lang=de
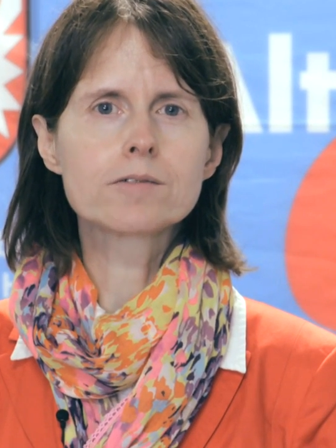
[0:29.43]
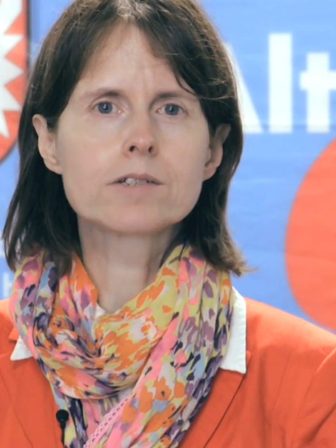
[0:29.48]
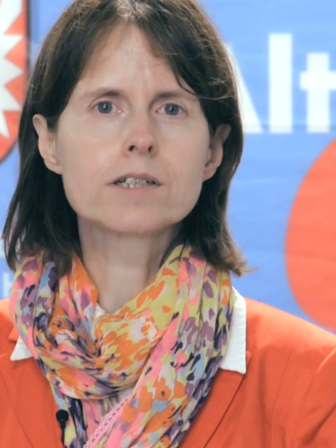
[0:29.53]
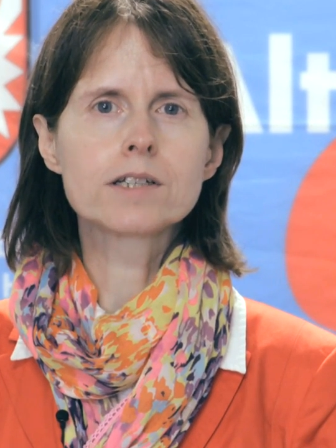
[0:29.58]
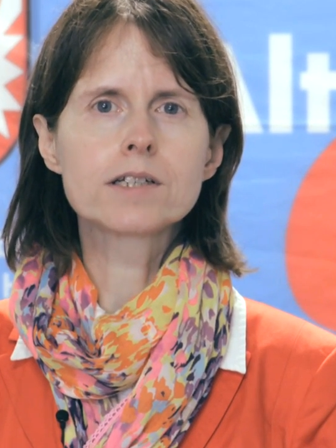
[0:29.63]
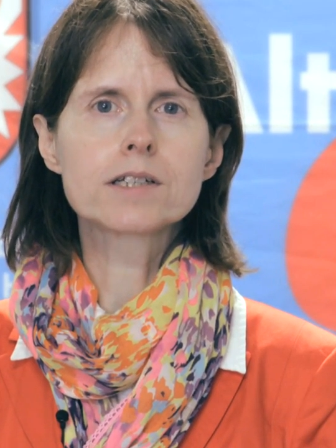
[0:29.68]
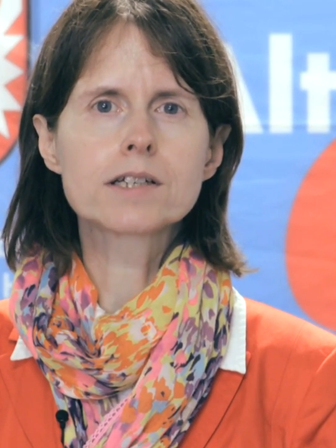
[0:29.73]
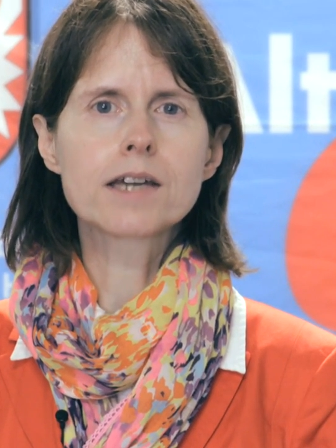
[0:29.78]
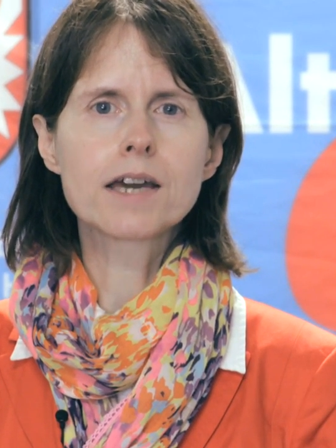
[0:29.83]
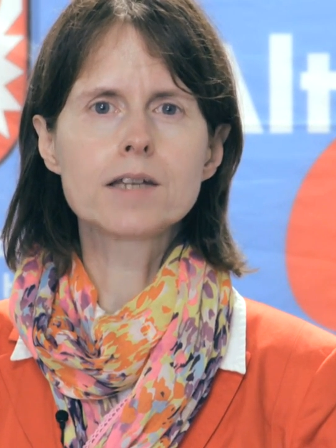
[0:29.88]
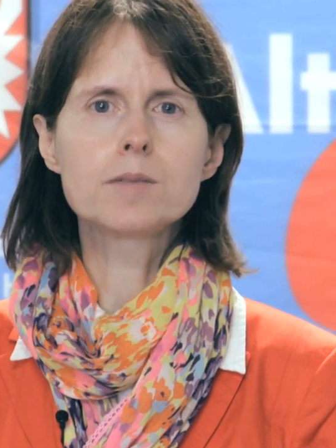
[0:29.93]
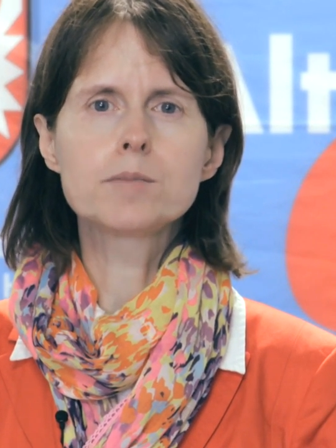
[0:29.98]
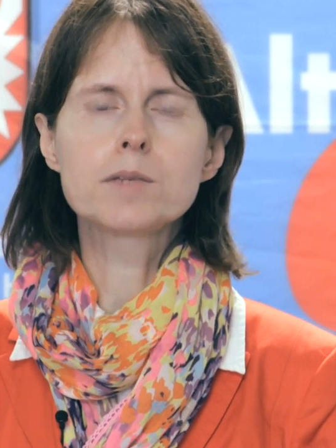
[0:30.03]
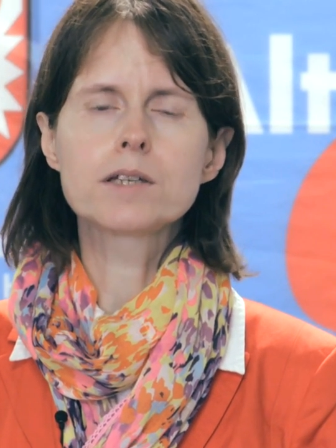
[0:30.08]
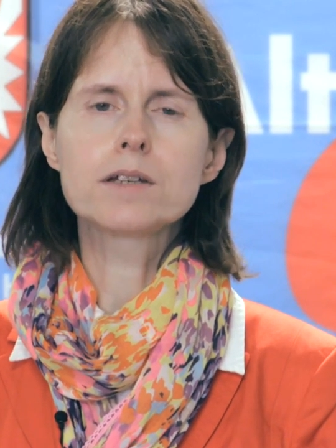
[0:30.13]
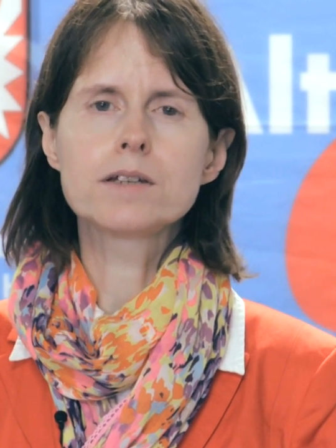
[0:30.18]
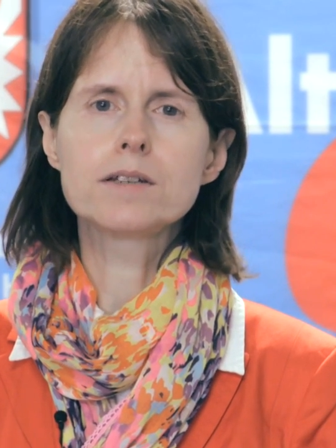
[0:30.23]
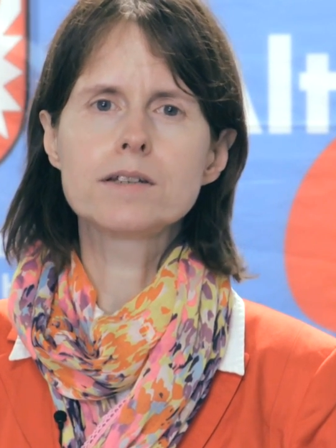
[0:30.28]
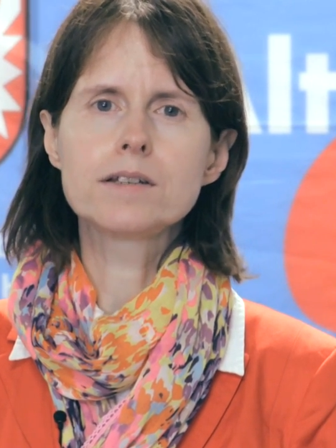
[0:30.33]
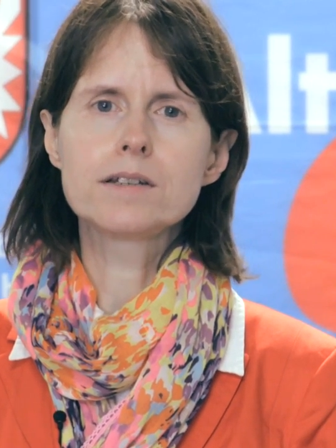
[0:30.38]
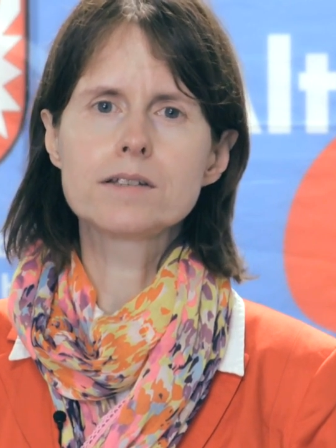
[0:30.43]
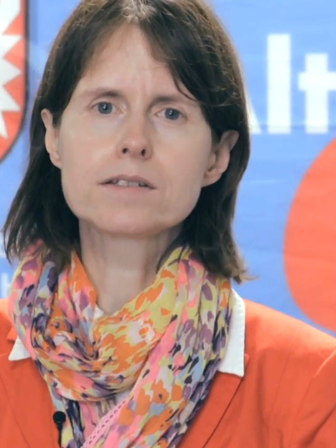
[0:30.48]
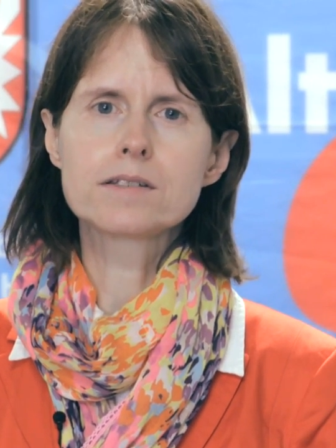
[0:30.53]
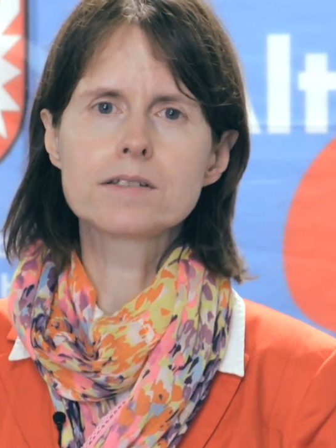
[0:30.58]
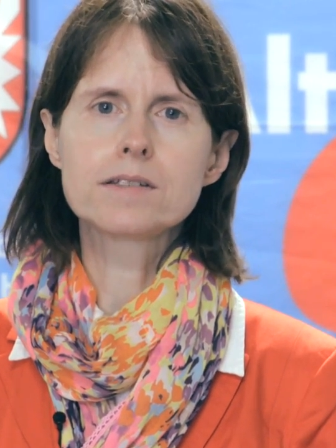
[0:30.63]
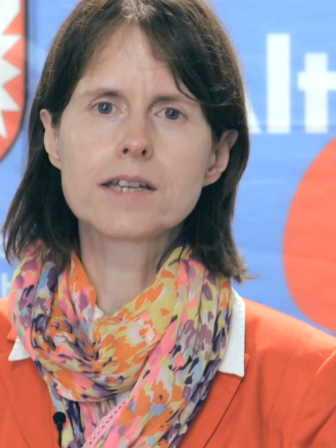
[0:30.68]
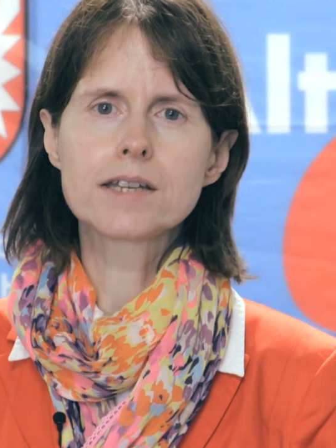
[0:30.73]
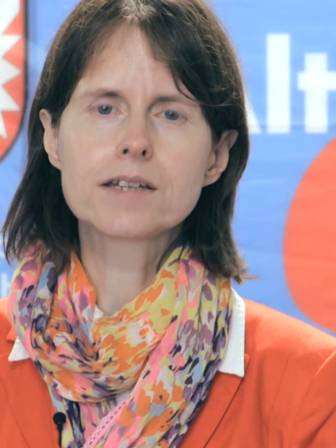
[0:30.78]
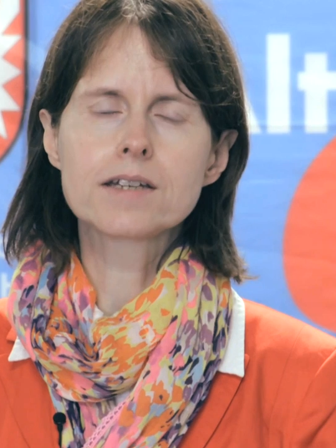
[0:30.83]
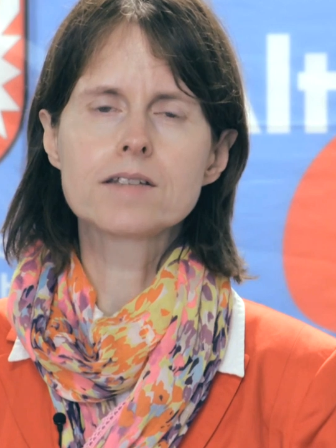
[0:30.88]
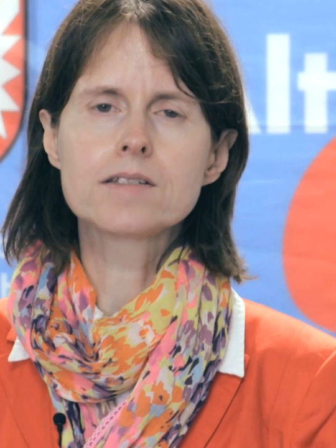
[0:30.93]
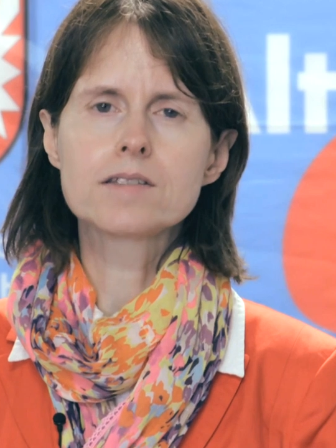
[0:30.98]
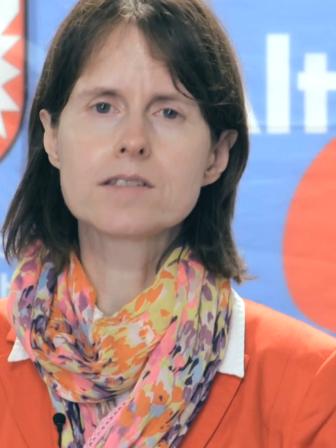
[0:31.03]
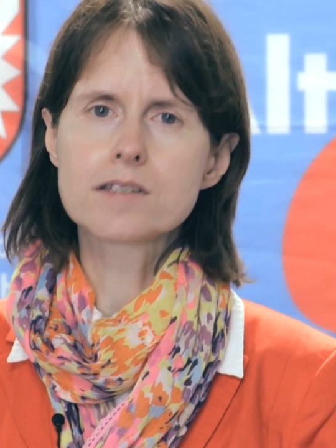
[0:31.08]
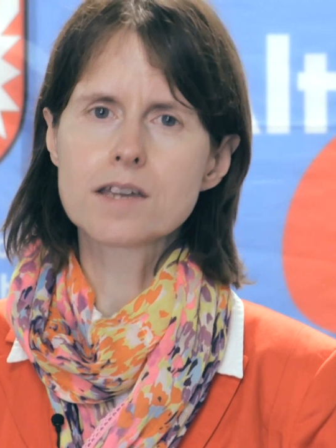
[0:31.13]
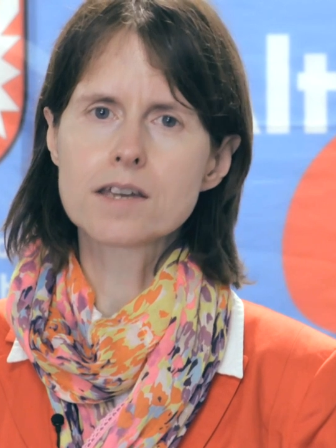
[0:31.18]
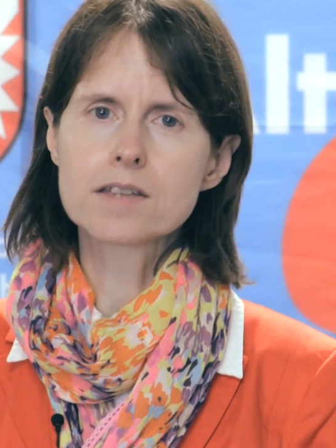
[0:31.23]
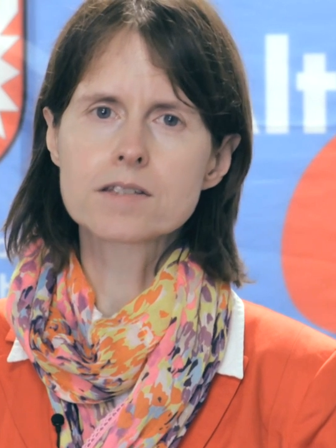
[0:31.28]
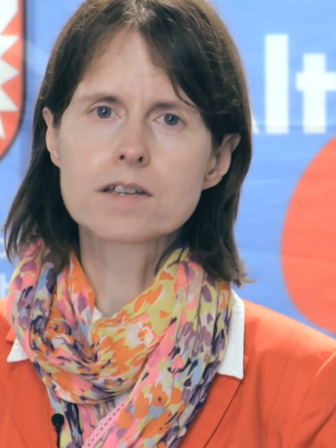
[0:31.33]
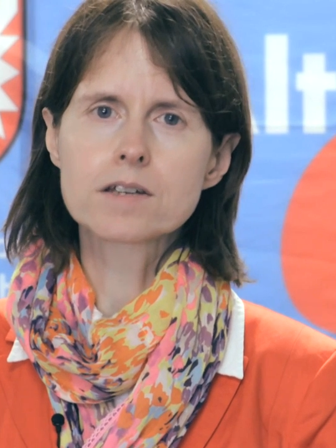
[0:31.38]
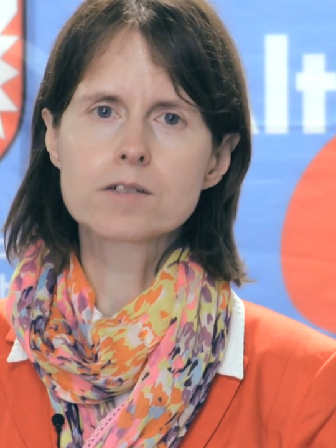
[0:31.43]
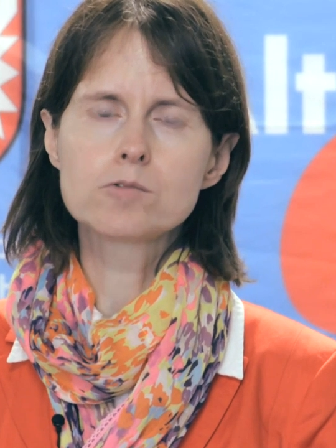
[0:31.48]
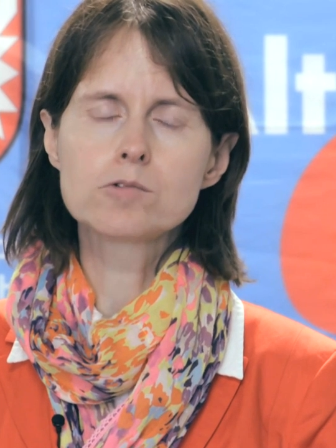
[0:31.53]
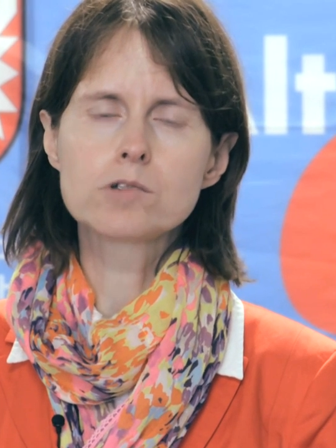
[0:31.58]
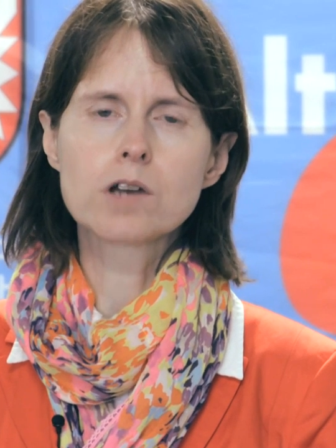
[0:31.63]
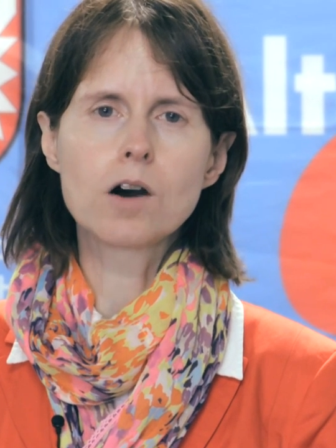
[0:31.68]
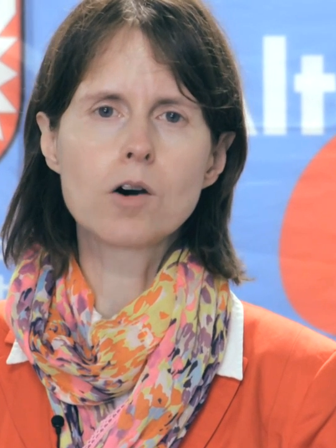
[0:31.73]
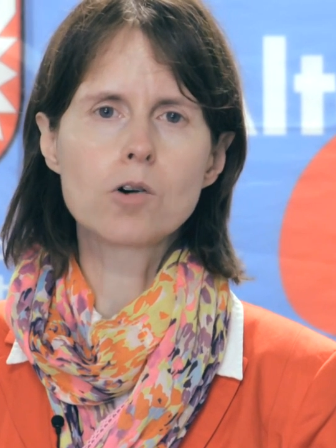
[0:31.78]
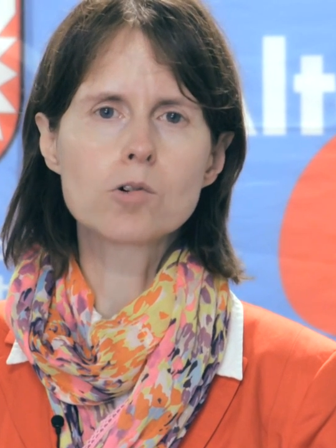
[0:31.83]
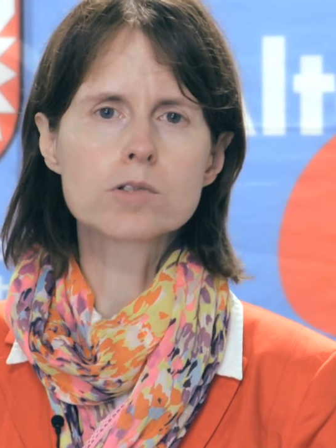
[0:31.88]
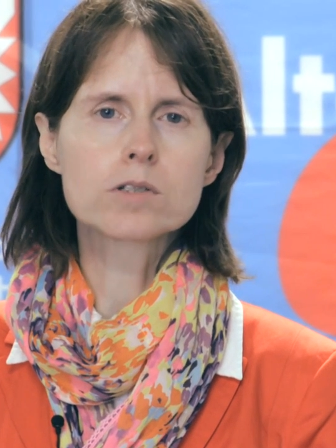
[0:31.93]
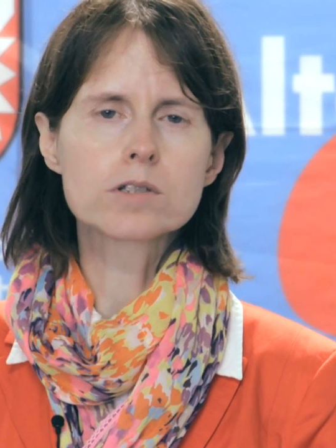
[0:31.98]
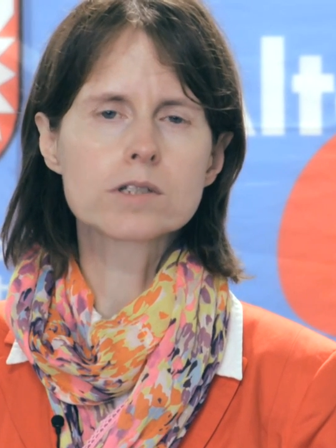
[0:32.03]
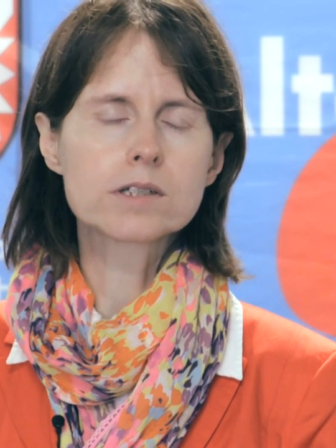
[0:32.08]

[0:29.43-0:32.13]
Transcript: und ich kenne mich in diesen Dingen sehr, sehr gut aus.